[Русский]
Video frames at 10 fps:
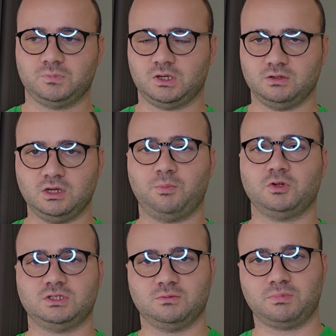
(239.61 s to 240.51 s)
А, я
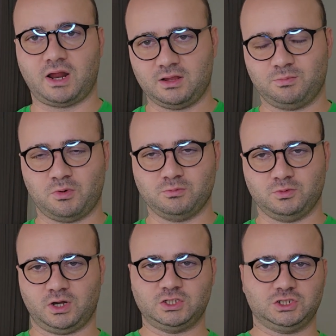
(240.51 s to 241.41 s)
просто брал,
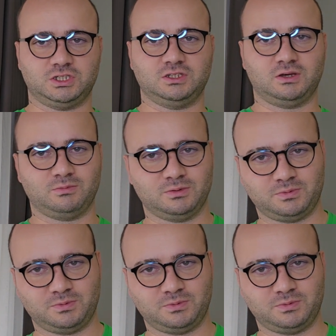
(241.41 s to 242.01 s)
помню, очки там,